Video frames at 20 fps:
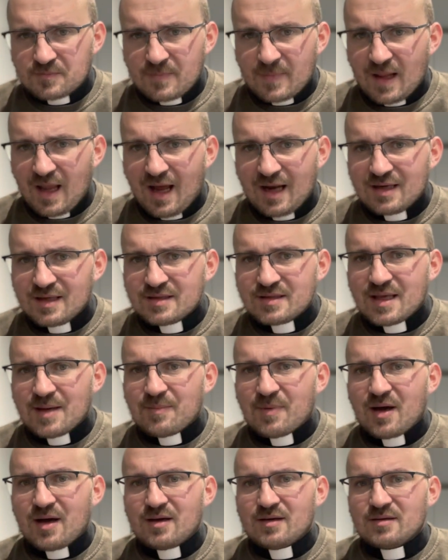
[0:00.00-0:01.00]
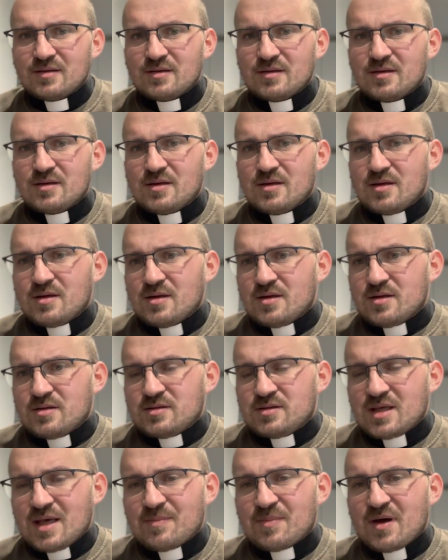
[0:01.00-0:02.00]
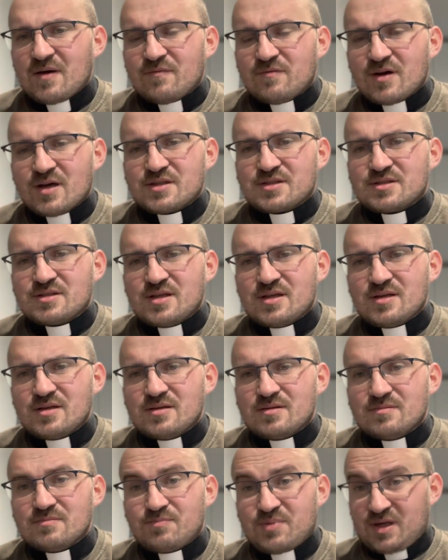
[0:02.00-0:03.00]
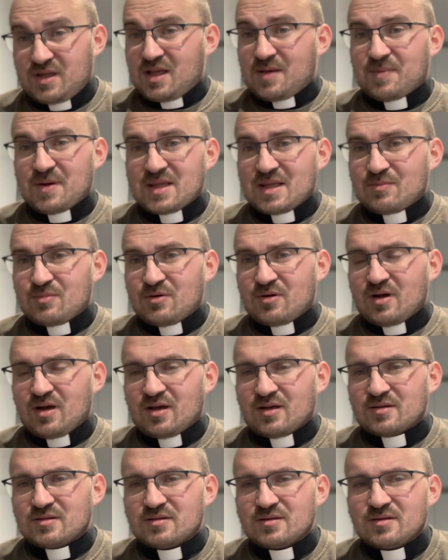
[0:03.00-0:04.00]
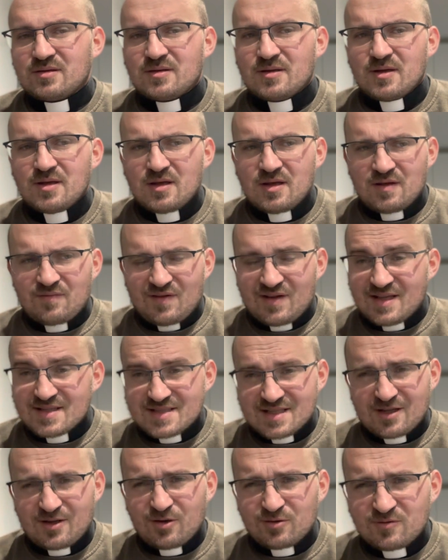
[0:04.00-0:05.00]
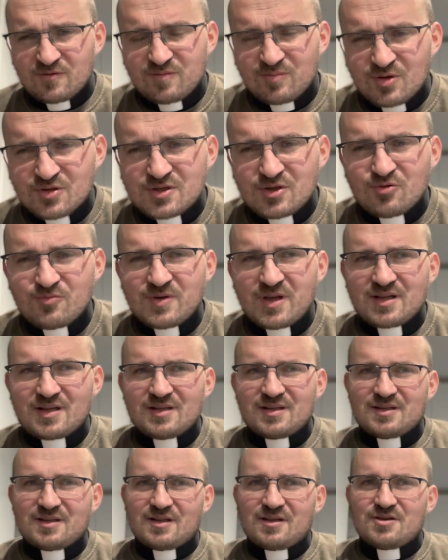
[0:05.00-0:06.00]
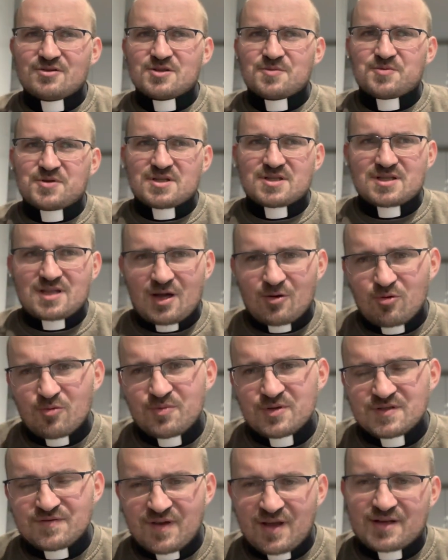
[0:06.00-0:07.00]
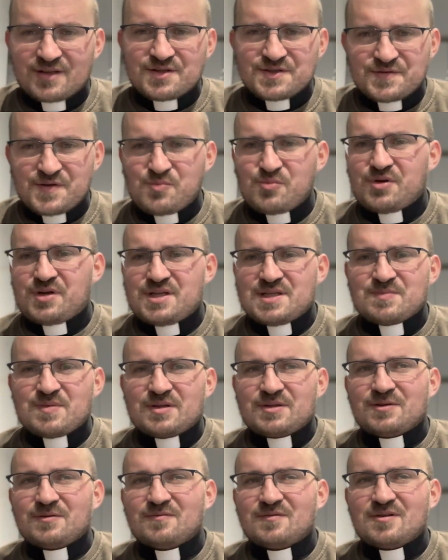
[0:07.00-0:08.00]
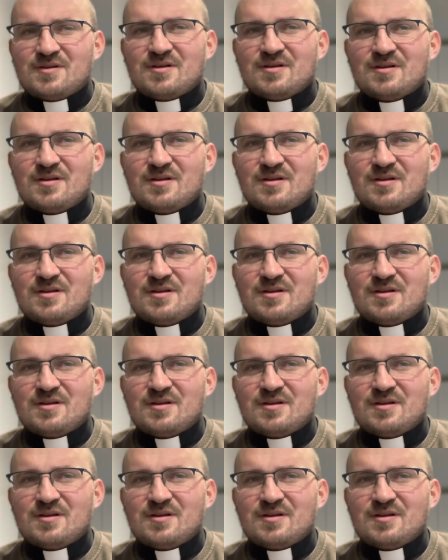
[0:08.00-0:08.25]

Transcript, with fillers: ale nie ma nie ma właśnie pragnie Pana Boga. Wiele zakonów może umiera, dlatego że przestało być wierne swojemu charyzmatowi.